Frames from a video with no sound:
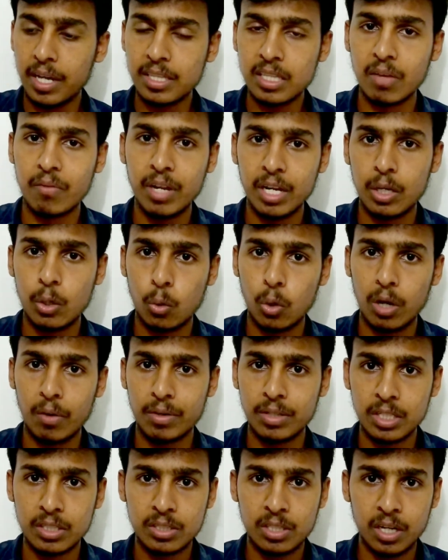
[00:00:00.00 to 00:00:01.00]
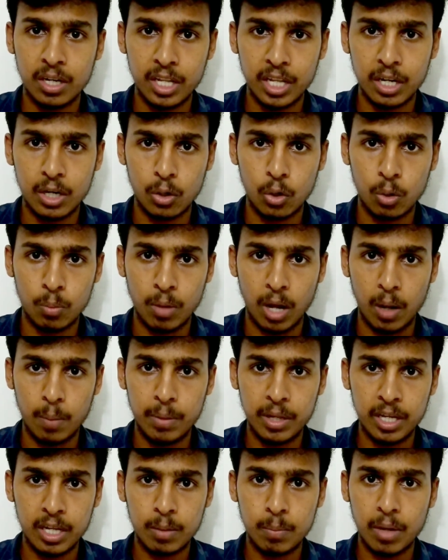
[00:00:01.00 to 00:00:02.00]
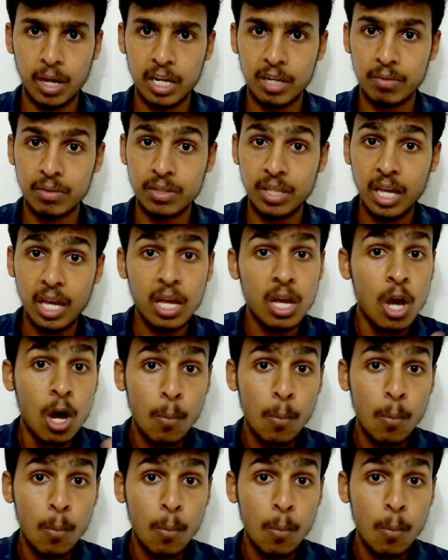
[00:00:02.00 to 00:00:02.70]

இந்த வீட்டுக்குள்ளே வந்து திருடி இருக்கணும் அப்படிங்கிற மாதிரி வந்து